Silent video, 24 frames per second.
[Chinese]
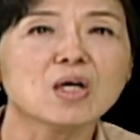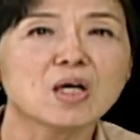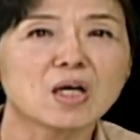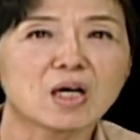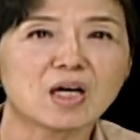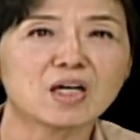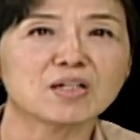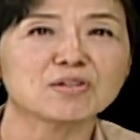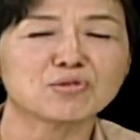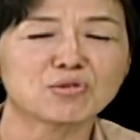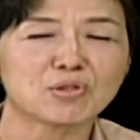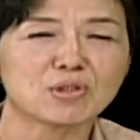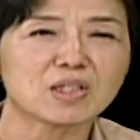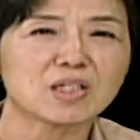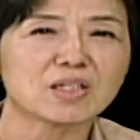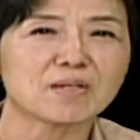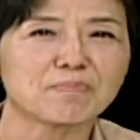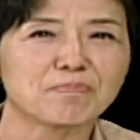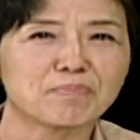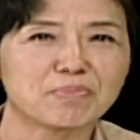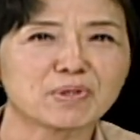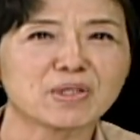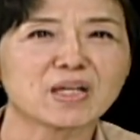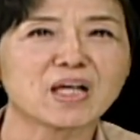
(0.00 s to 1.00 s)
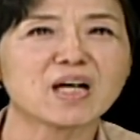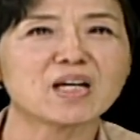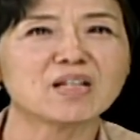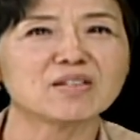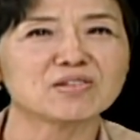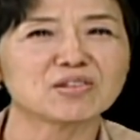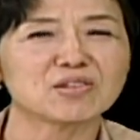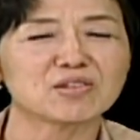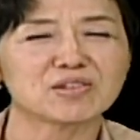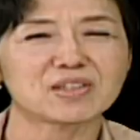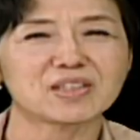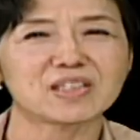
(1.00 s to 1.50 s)
好，所以不要
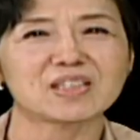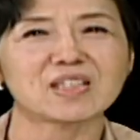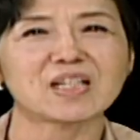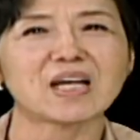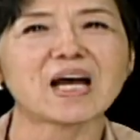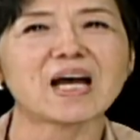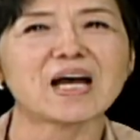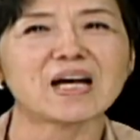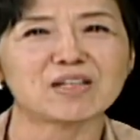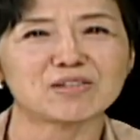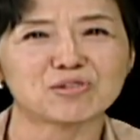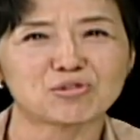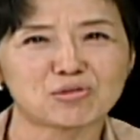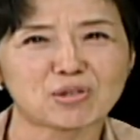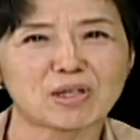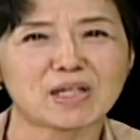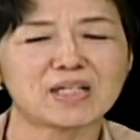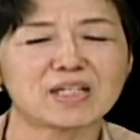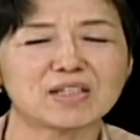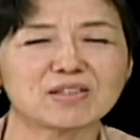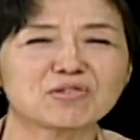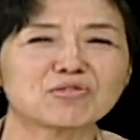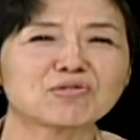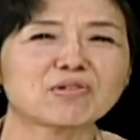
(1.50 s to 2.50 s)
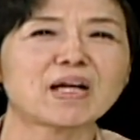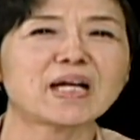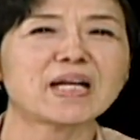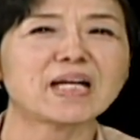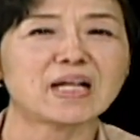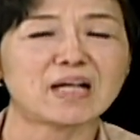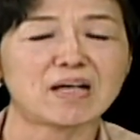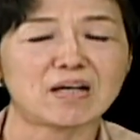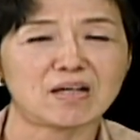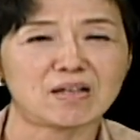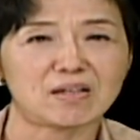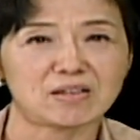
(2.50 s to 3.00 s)
就是啊算了算
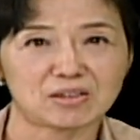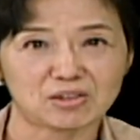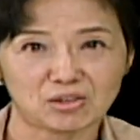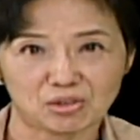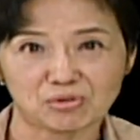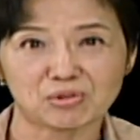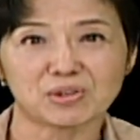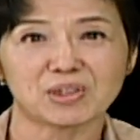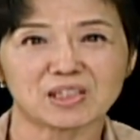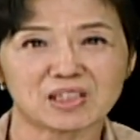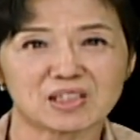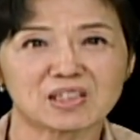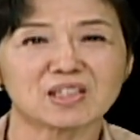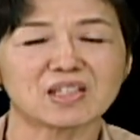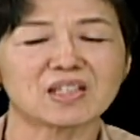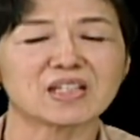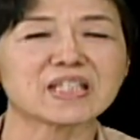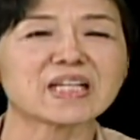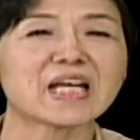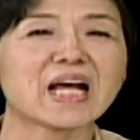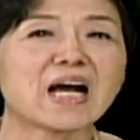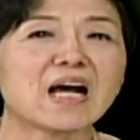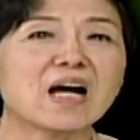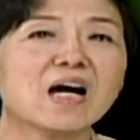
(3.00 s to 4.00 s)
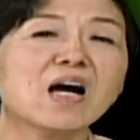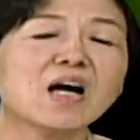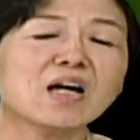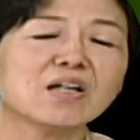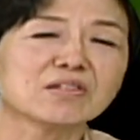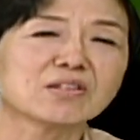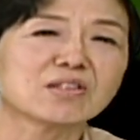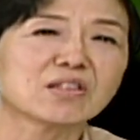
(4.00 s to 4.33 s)
了就是这样哈，